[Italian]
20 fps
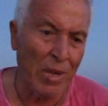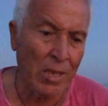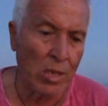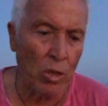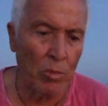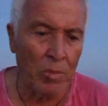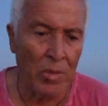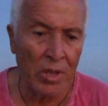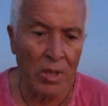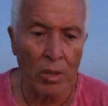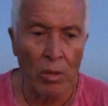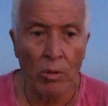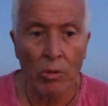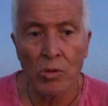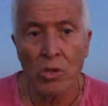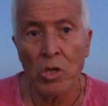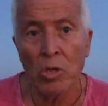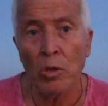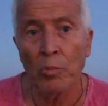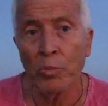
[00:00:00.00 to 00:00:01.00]
insomma dico
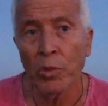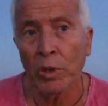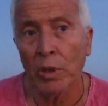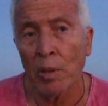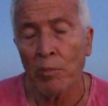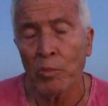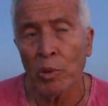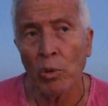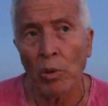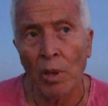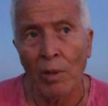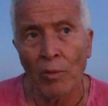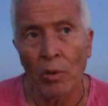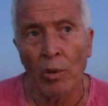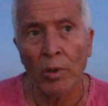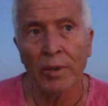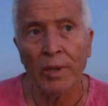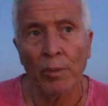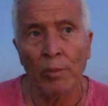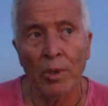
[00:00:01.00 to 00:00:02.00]
non sono più tempi una
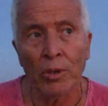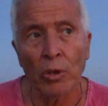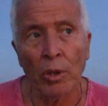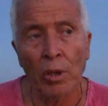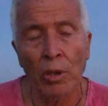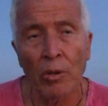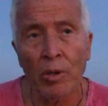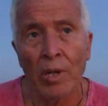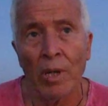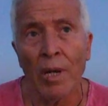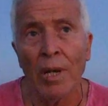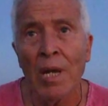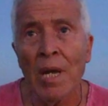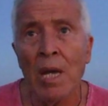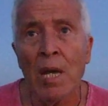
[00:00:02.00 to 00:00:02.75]
volta, quando ancora